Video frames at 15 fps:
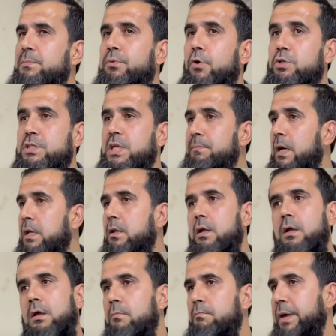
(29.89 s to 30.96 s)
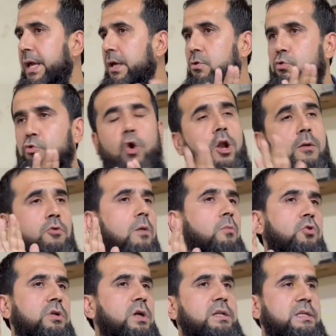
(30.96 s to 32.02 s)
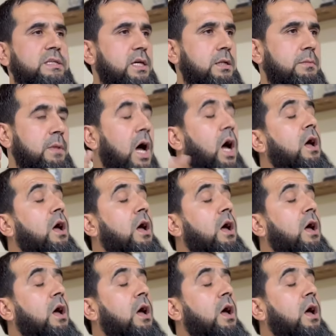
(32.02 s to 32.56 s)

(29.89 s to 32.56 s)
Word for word: bir porte ben pek görmüyorum Kur'an-ı Kerim'de.